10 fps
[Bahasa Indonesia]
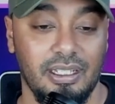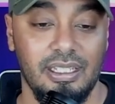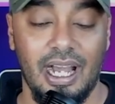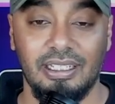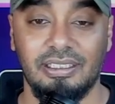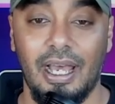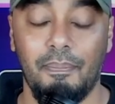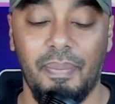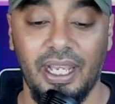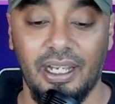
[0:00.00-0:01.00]
Jangan
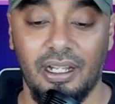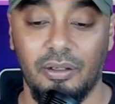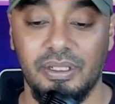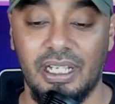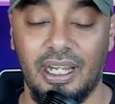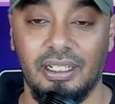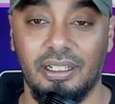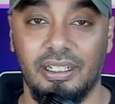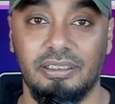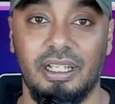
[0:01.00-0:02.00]
sampai kalau misalkan
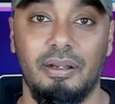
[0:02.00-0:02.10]
ST